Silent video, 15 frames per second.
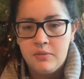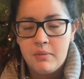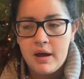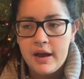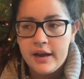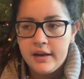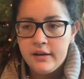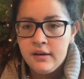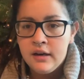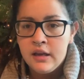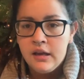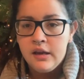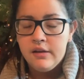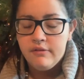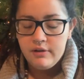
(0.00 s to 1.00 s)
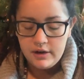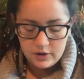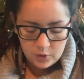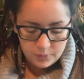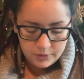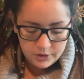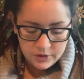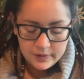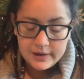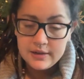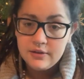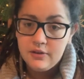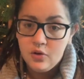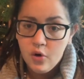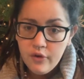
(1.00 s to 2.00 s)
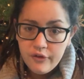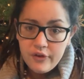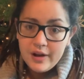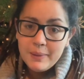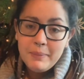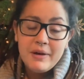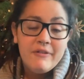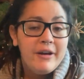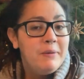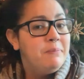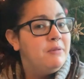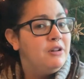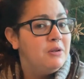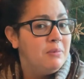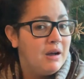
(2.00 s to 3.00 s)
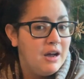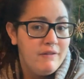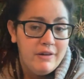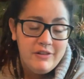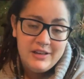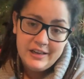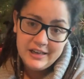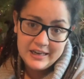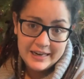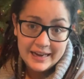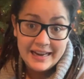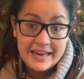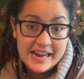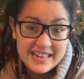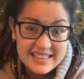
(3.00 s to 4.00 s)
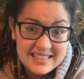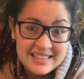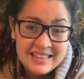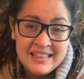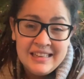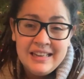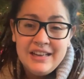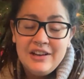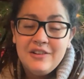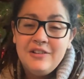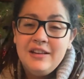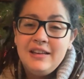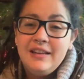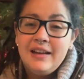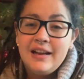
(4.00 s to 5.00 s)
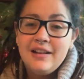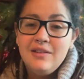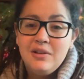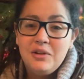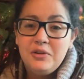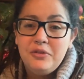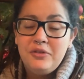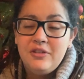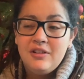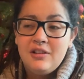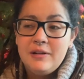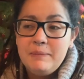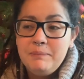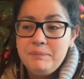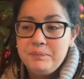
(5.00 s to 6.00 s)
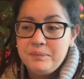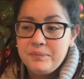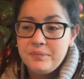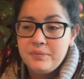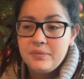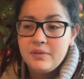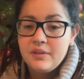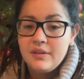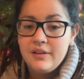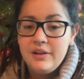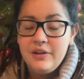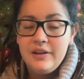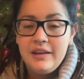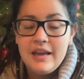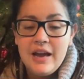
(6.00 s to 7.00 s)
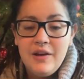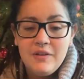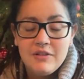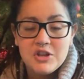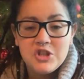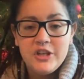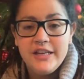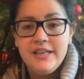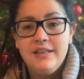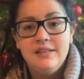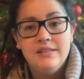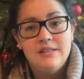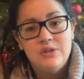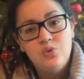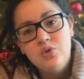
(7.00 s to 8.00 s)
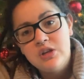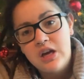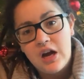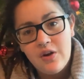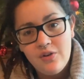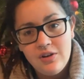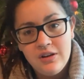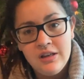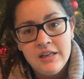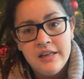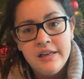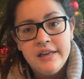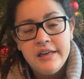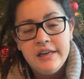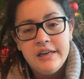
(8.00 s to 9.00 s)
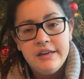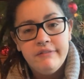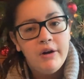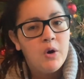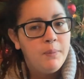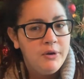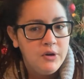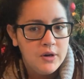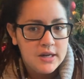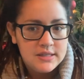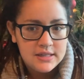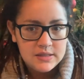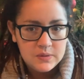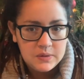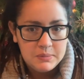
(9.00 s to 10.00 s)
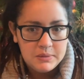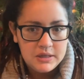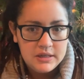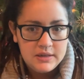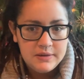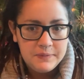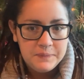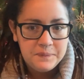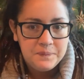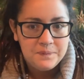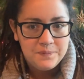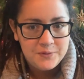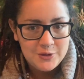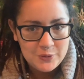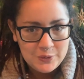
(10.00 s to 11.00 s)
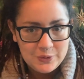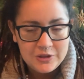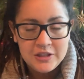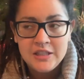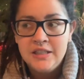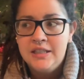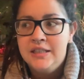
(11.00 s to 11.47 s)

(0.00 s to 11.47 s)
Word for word: Zum einen, weil Robinho, als sie bei weitem nicht so brav war wie Salinera jetzt. Und ich ihr ganz oft ähm, ja, irgendwas Schlechtes zutraue war Rubinio hat es halt so gemacht. So.